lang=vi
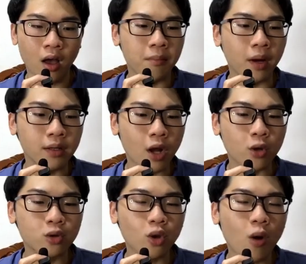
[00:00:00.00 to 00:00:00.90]
Mình đều
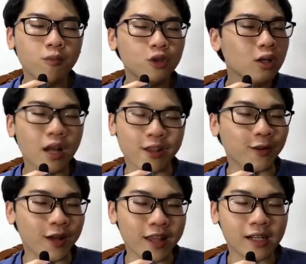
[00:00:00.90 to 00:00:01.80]
tốn rất là nhiều
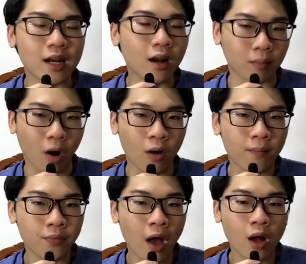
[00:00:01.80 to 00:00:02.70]
thời gian để lần mò.
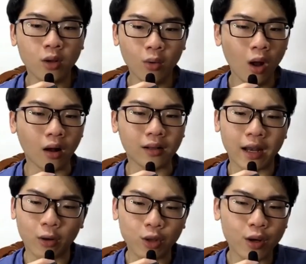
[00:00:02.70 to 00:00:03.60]
Thú thật, ngày
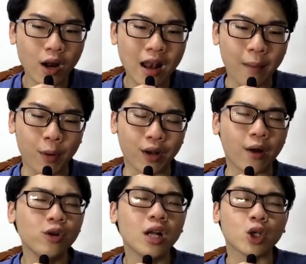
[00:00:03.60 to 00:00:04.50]
đầu tiên đi làm mình đã
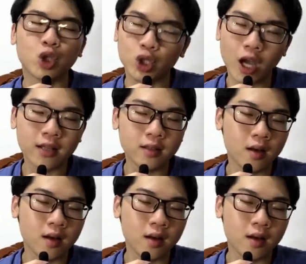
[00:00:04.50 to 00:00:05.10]
rất là stress.